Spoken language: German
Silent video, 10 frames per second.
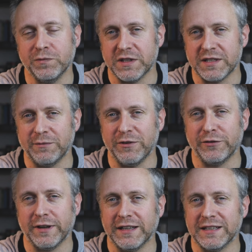und das haben wir
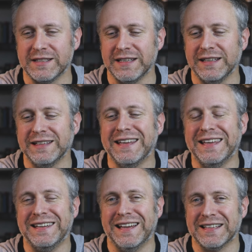vorhin gesehen,
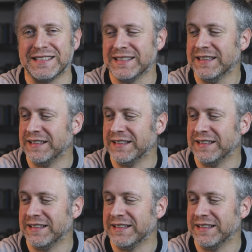dass